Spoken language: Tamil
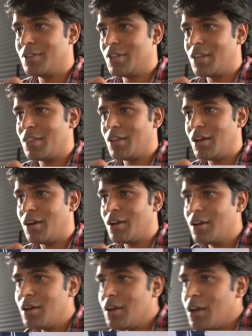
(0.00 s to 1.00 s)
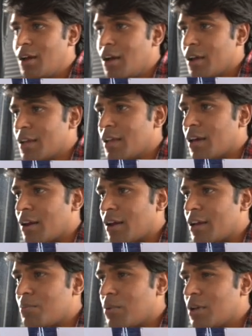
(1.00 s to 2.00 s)
தெரியுதா எ
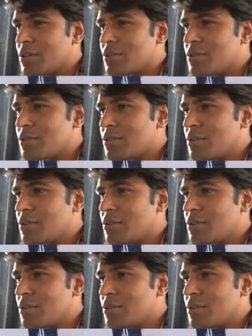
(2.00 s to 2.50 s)
ரைட் பிளேஸ்